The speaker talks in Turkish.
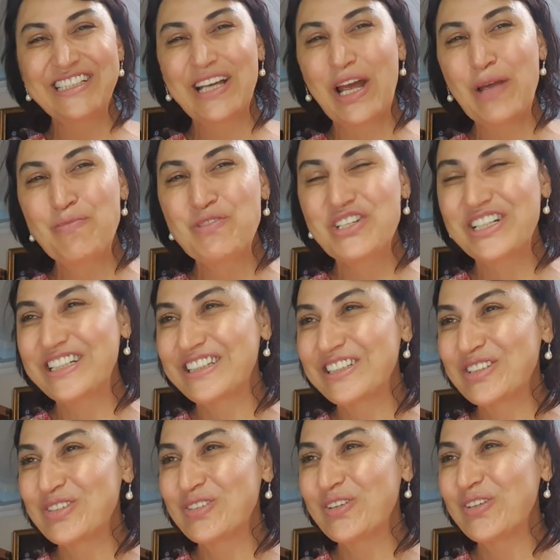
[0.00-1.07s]
sahip çıkın
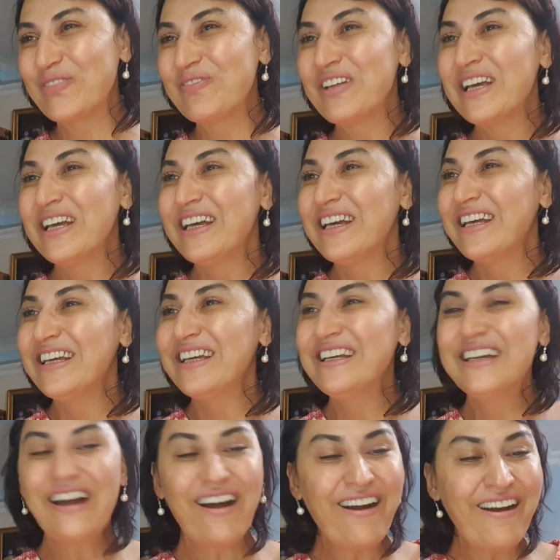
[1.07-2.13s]
istiyorum.
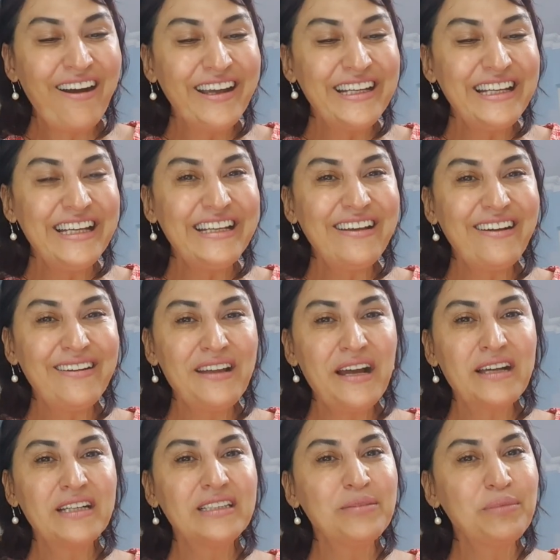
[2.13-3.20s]
E, aile ile
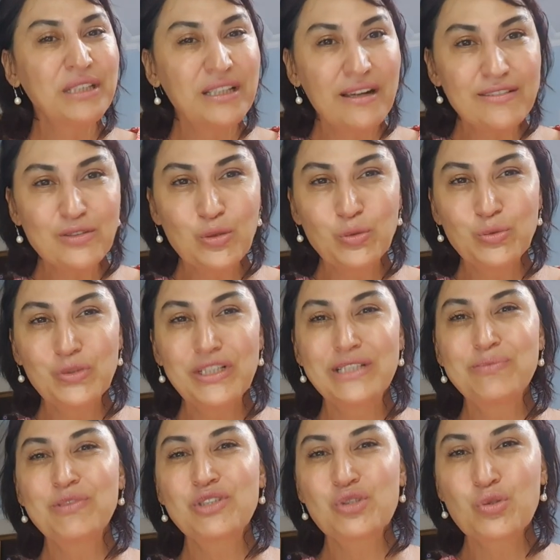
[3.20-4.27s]
alakalı miras
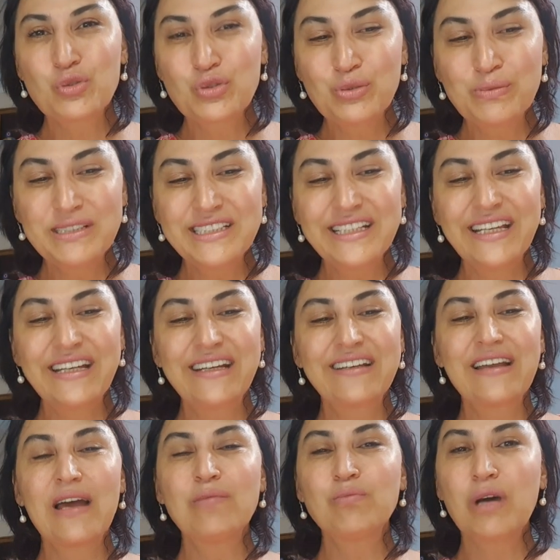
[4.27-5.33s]
konularımız çözülmesi
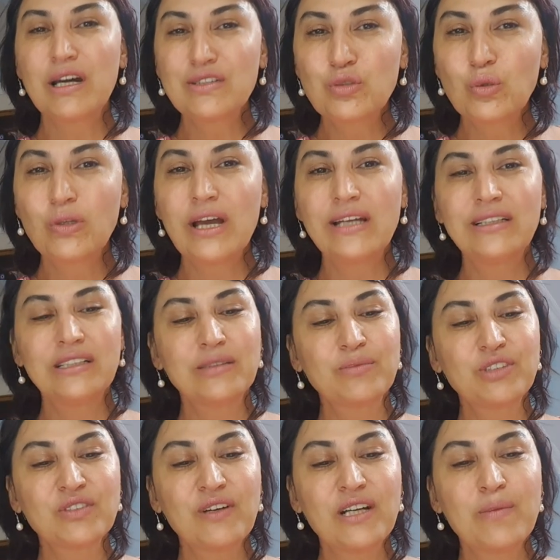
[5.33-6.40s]
gereken bazı
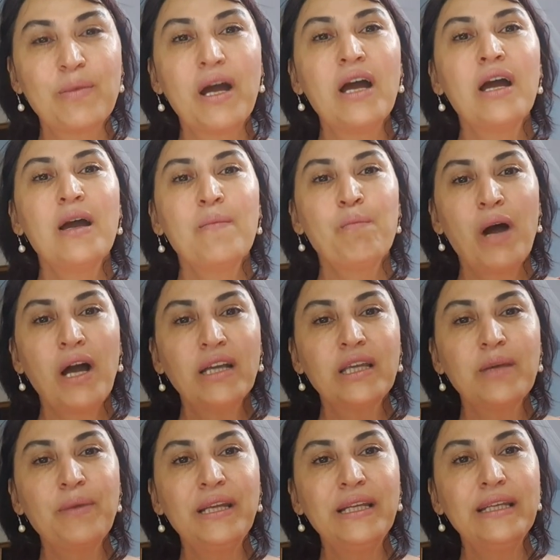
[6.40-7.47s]
olaylarımız var ama
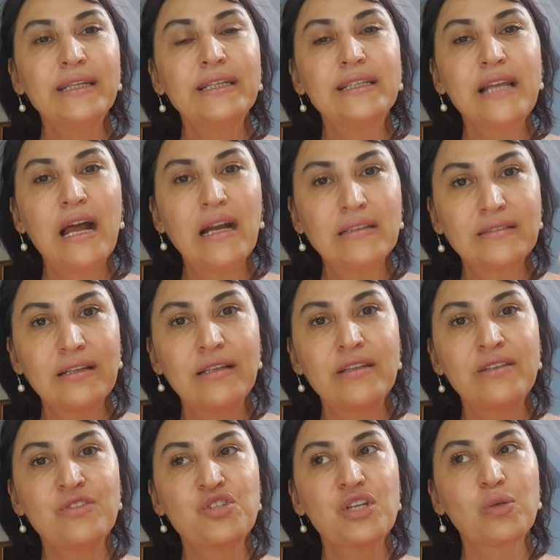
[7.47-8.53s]
mahkeme ile ilgili
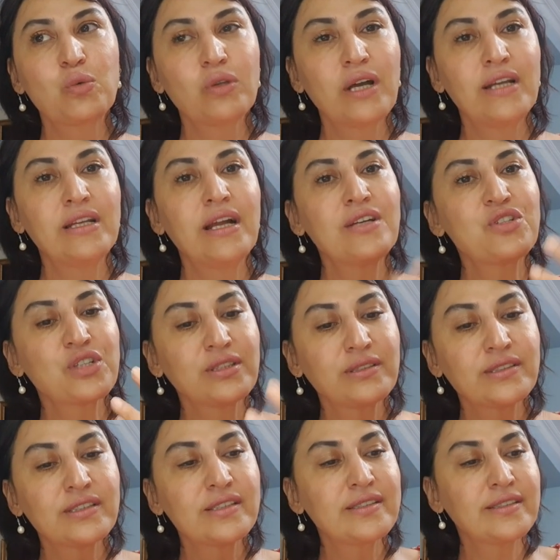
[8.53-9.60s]
ertelenecek olaylar
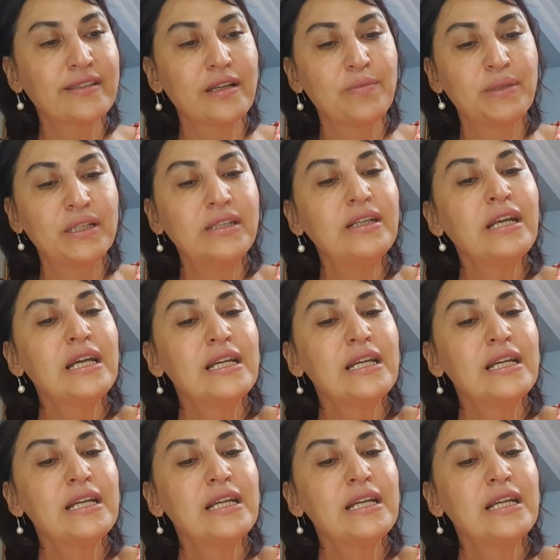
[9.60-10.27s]
canınızı sıkabilir.